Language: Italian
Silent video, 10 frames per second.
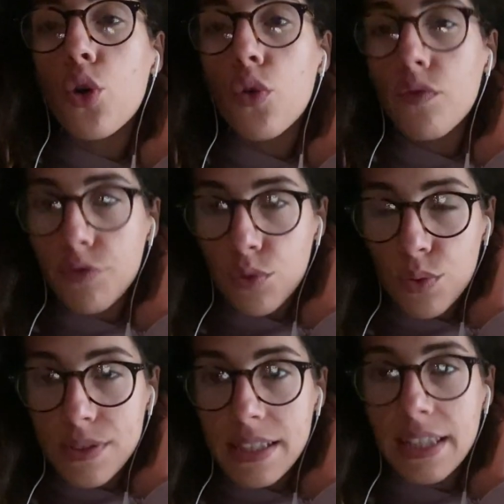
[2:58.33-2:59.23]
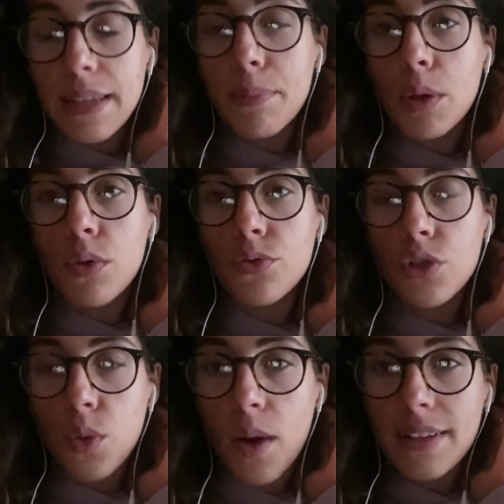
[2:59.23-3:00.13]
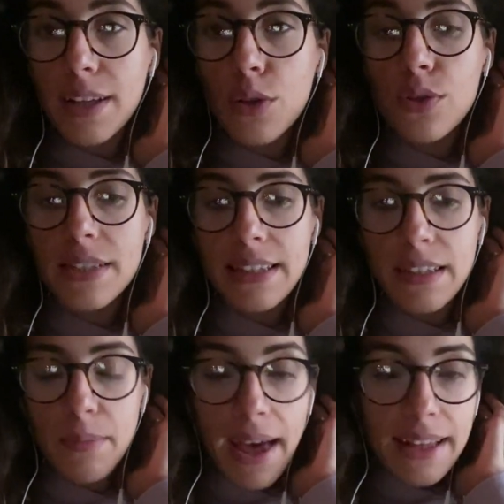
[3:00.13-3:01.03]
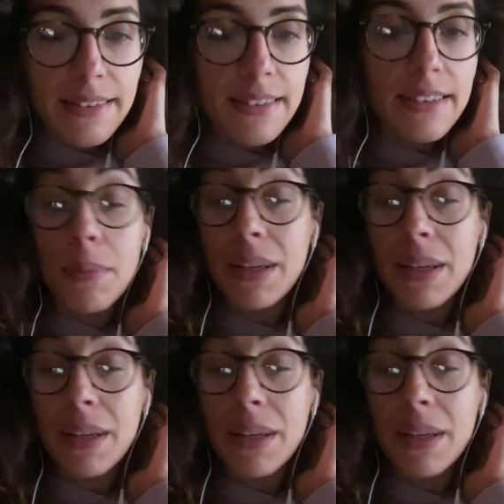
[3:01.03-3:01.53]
confusi per quanto riguarda i loro sentimenti,